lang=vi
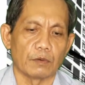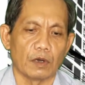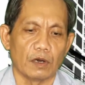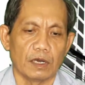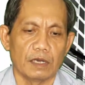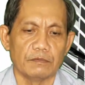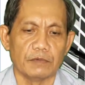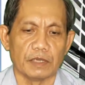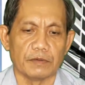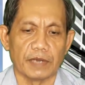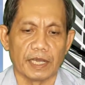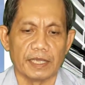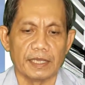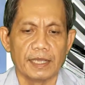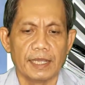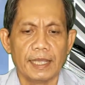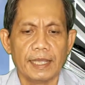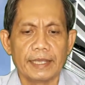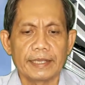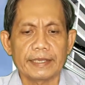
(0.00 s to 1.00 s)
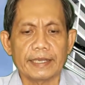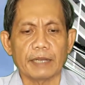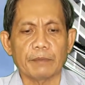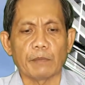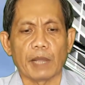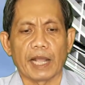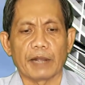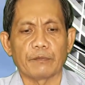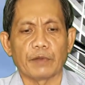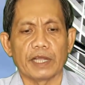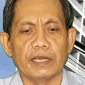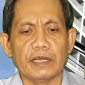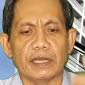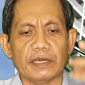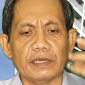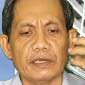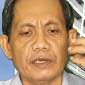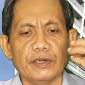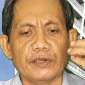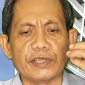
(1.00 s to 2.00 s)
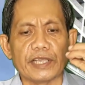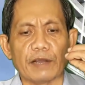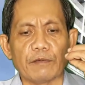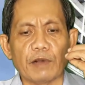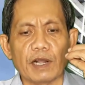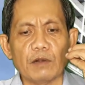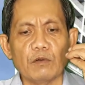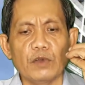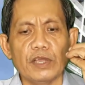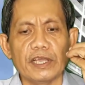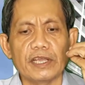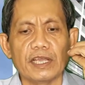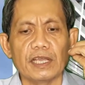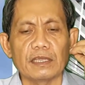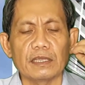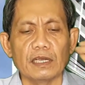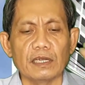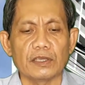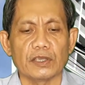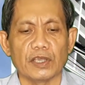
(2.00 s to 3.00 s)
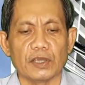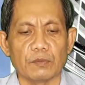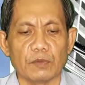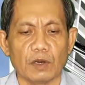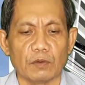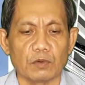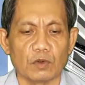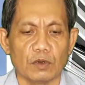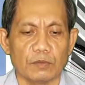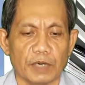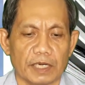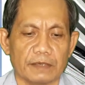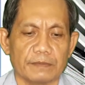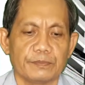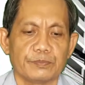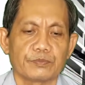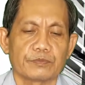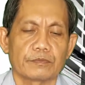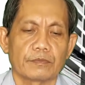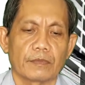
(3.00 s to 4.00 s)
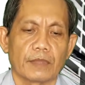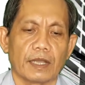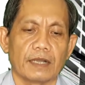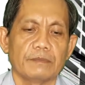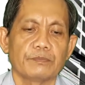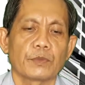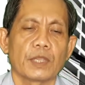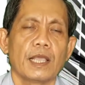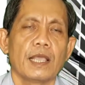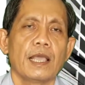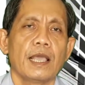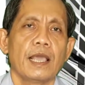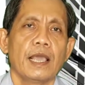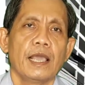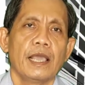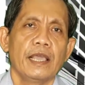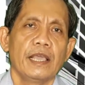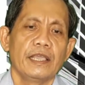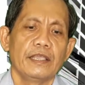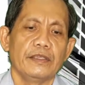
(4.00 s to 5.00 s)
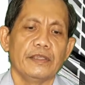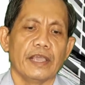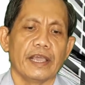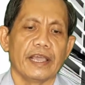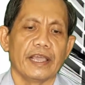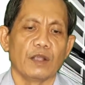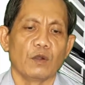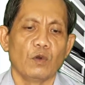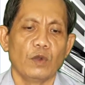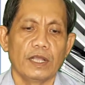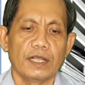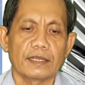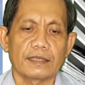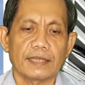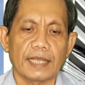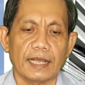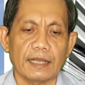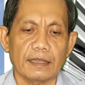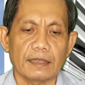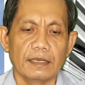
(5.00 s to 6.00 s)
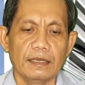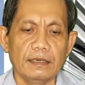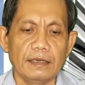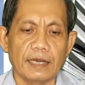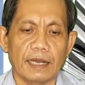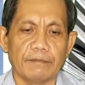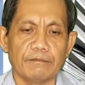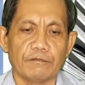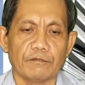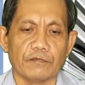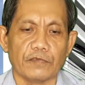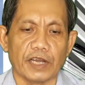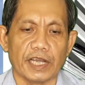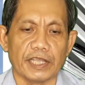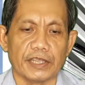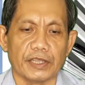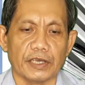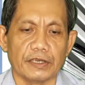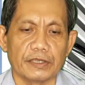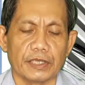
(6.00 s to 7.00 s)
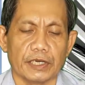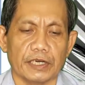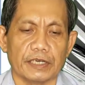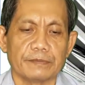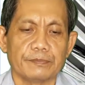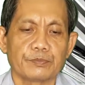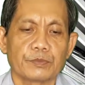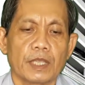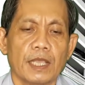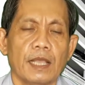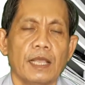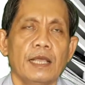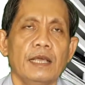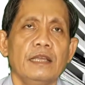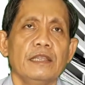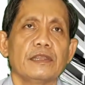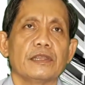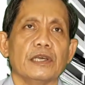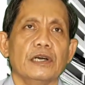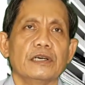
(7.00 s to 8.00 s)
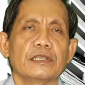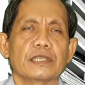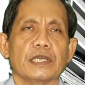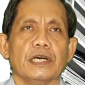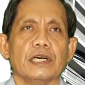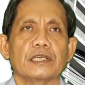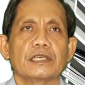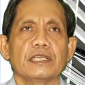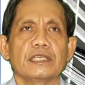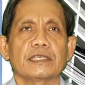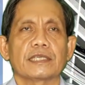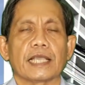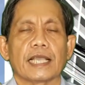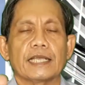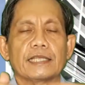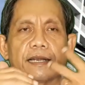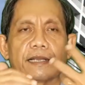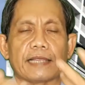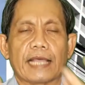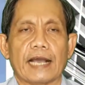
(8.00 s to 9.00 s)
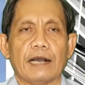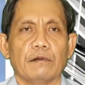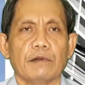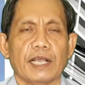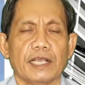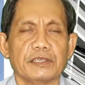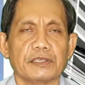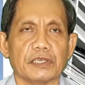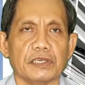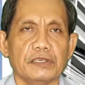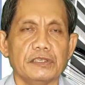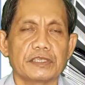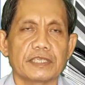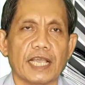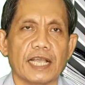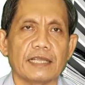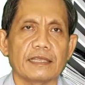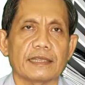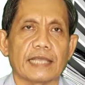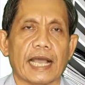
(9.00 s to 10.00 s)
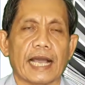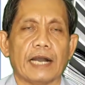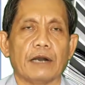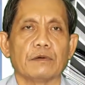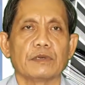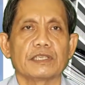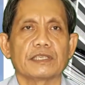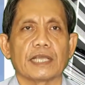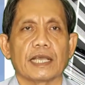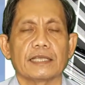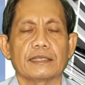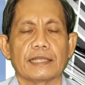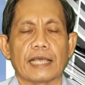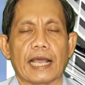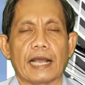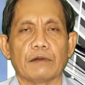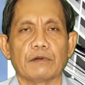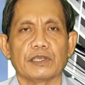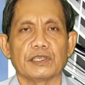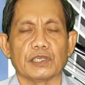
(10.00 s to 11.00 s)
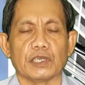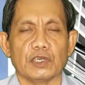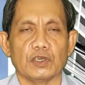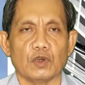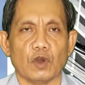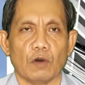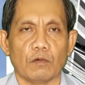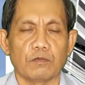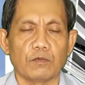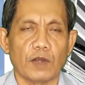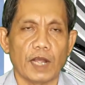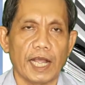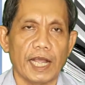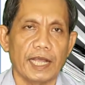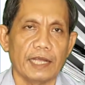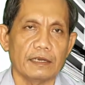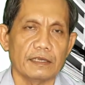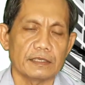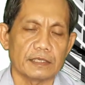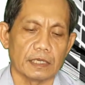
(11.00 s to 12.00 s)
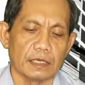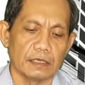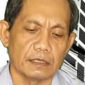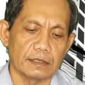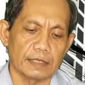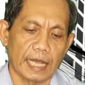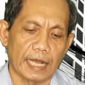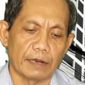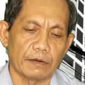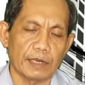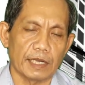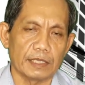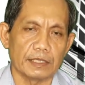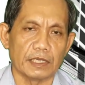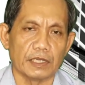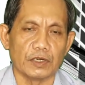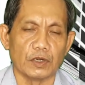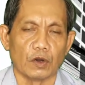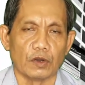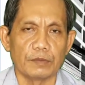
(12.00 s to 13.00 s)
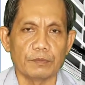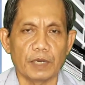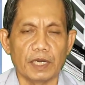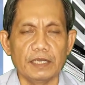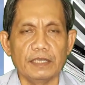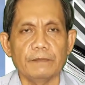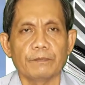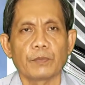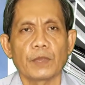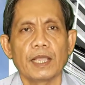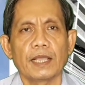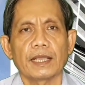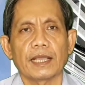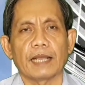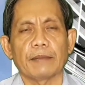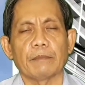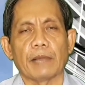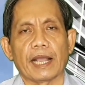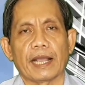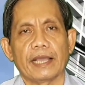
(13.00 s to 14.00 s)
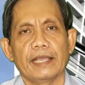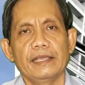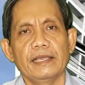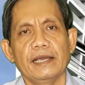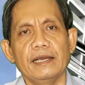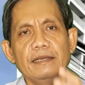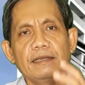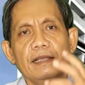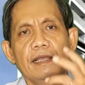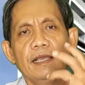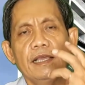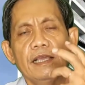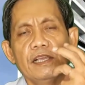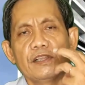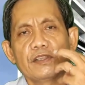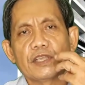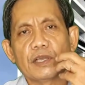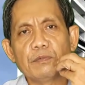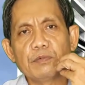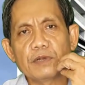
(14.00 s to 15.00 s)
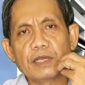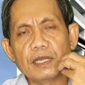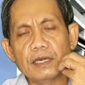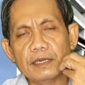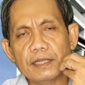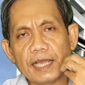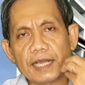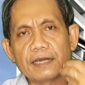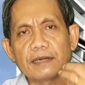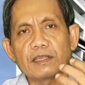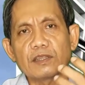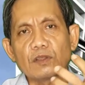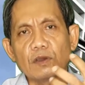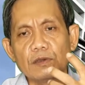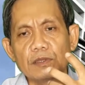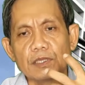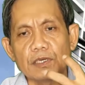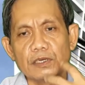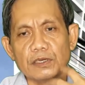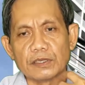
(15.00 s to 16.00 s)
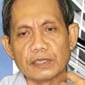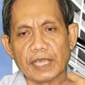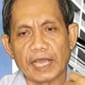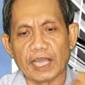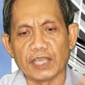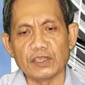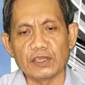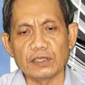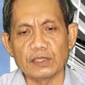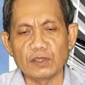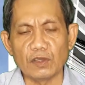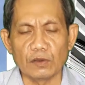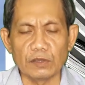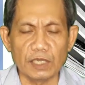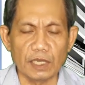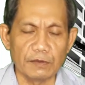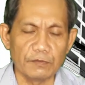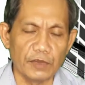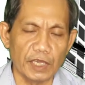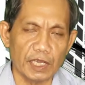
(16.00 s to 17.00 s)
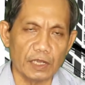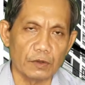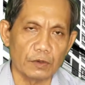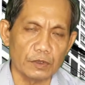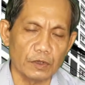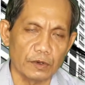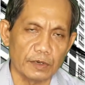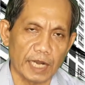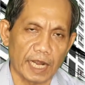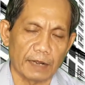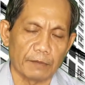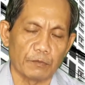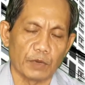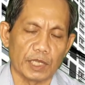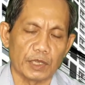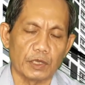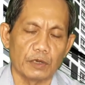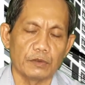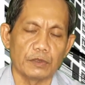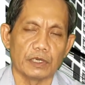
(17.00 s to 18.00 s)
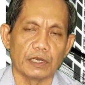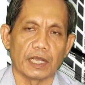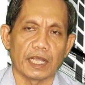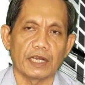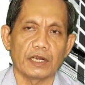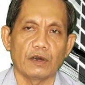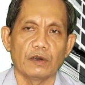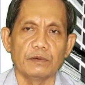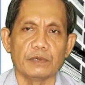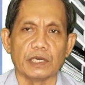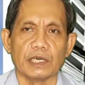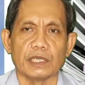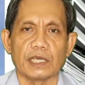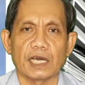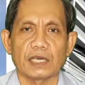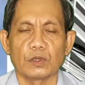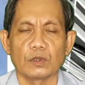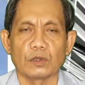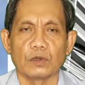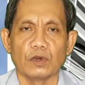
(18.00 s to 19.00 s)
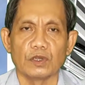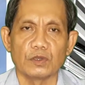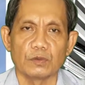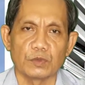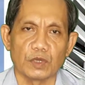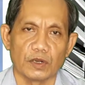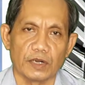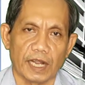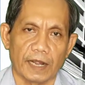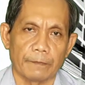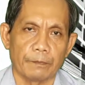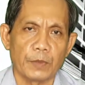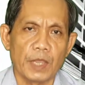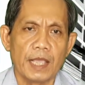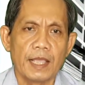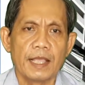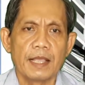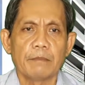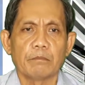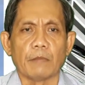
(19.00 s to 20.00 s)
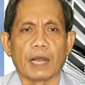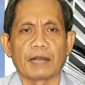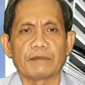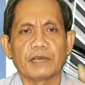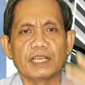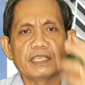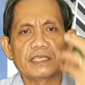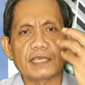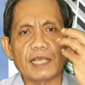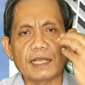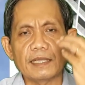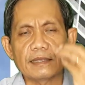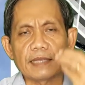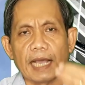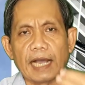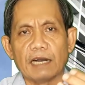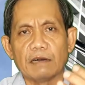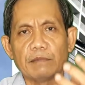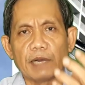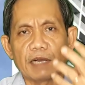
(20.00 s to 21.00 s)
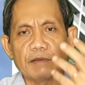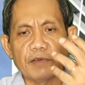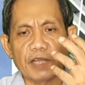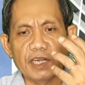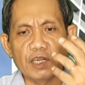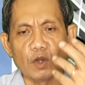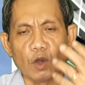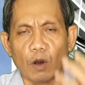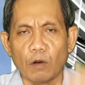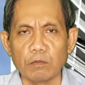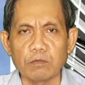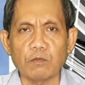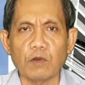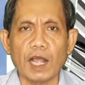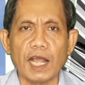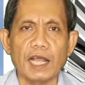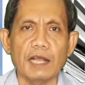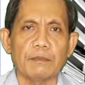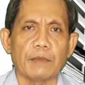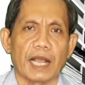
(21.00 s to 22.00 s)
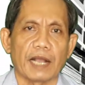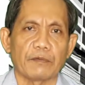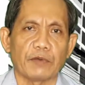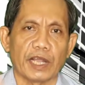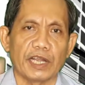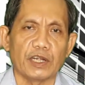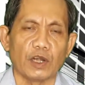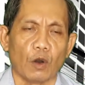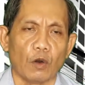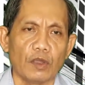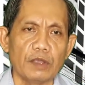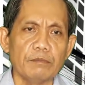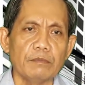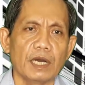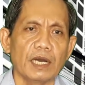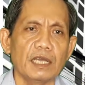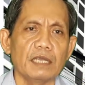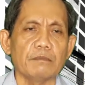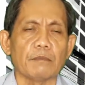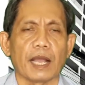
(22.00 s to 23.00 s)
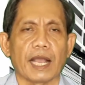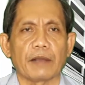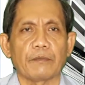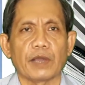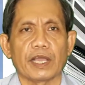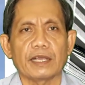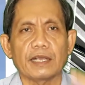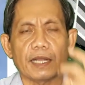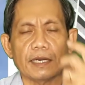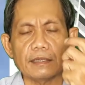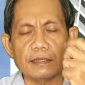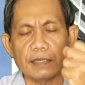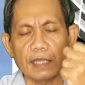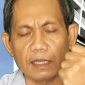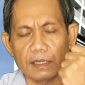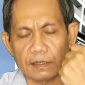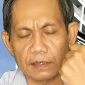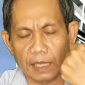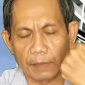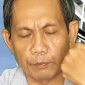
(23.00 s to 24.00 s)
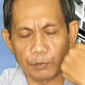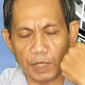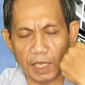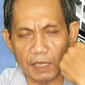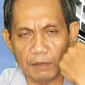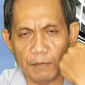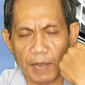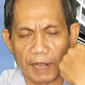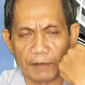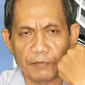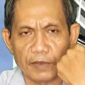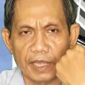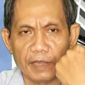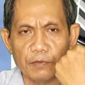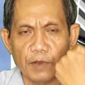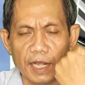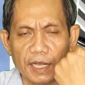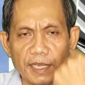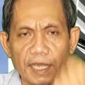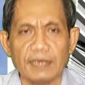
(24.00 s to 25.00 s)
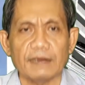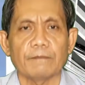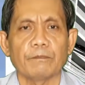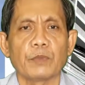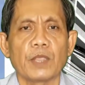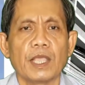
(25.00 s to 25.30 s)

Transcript: đó vì vậy các bạn phải định hướng vào phát huy kiến thức chuyên môn của mình đó về nguyên tắc thứ năm về tưởng tượng tưởng tượng nó sẽ tạo ra sự sáng tạo nó sẽ tạo ra sự đột phá nó sự tạo ra sự đổi mới các bạn hãy nhớ trong kinh doanh tôi thường dạy cho nhân viên của tôi rằng và tôi thường hay nói người thân của chúng tôi rằng bạn phải sáng tạo bạn phải đột phá bạn phải đổi mới bạn phải cách tân thậm chí bạn phải phá cách